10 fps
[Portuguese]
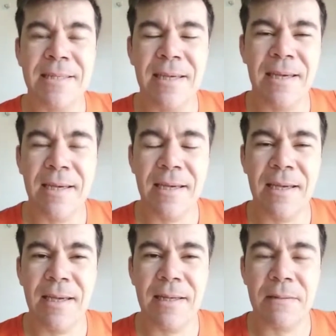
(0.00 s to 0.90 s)
é, é,
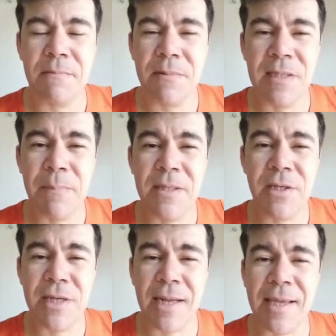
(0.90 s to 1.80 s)
é sempre
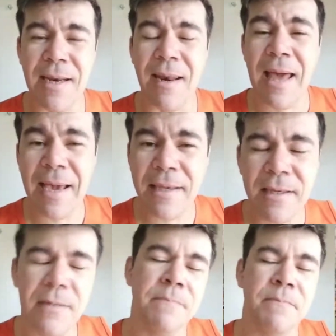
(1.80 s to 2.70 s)
deixar aquele
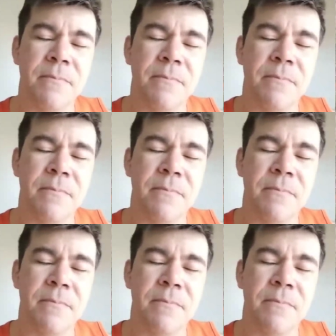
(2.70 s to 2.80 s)
like